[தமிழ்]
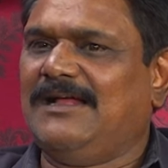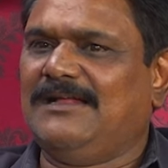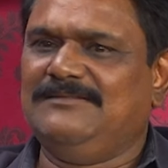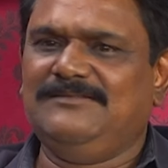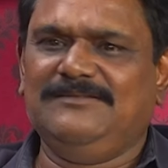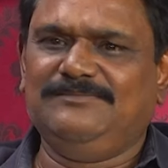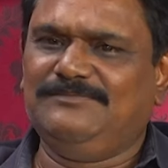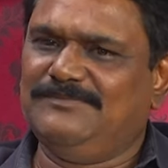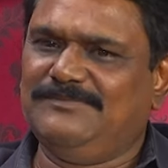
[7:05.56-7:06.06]

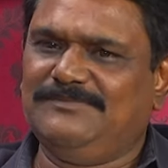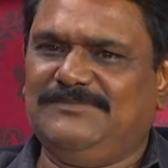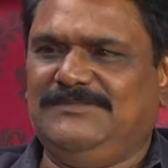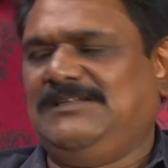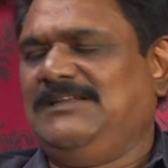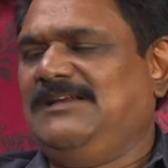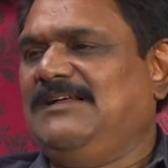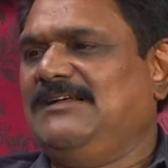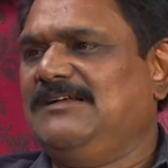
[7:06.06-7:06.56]
அது
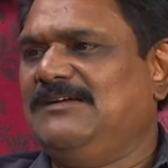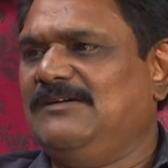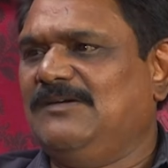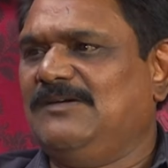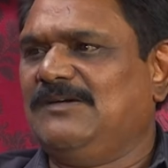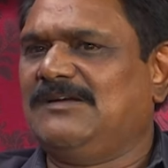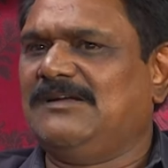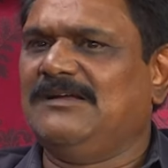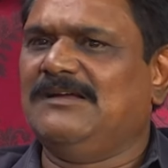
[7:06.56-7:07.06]
ஏன்னா
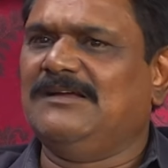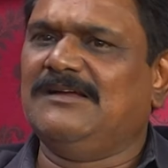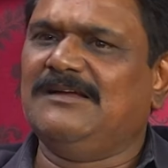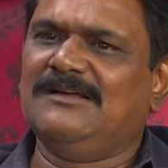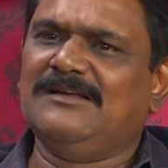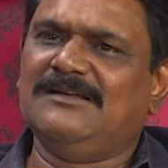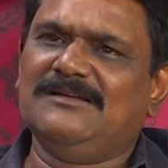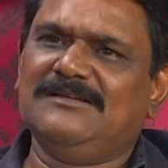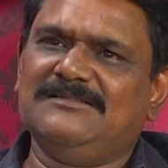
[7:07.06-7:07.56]

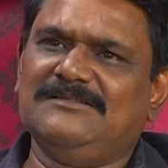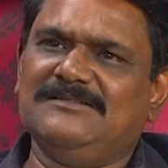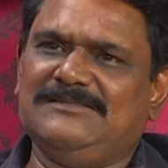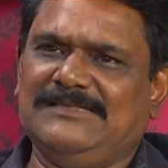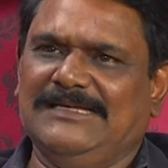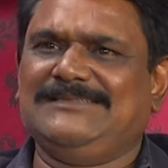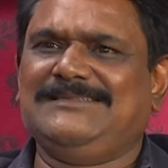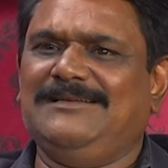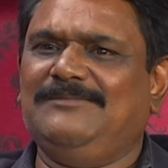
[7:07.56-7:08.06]

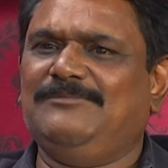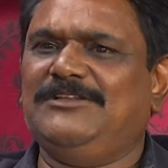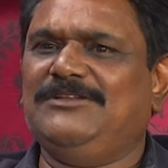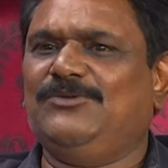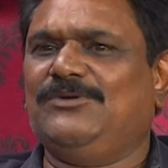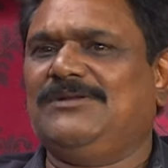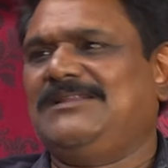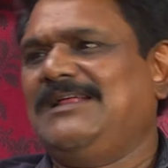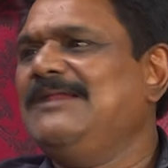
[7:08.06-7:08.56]
செக்ஸ் என்பது
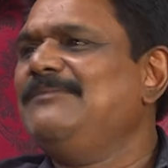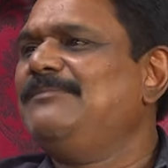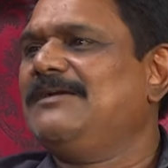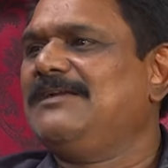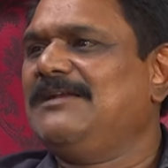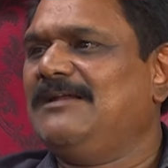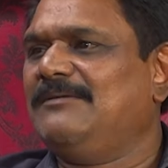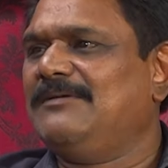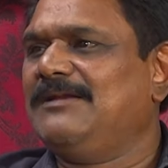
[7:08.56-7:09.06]
ஒரு
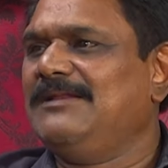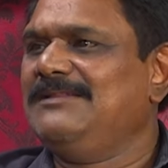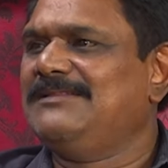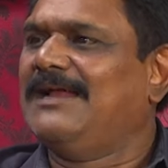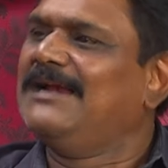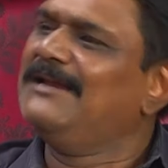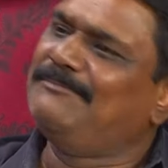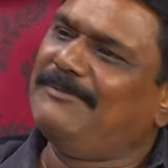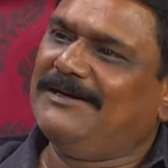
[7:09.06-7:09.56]
தனிப்பட்ட நபரின்
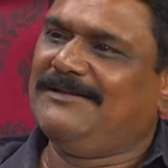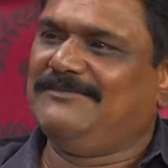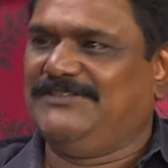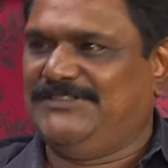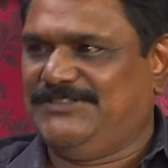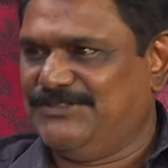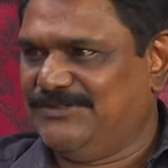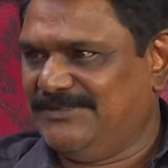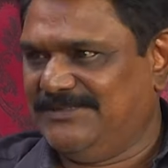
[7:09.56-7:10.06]
தனிப்பட்ட
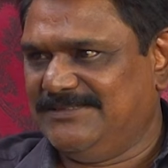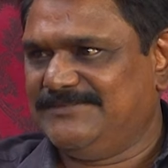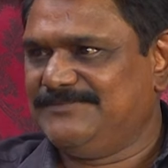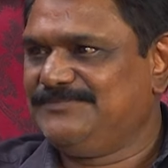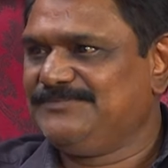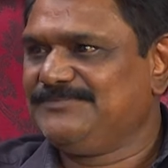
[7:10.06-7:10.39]
விஷயம் அது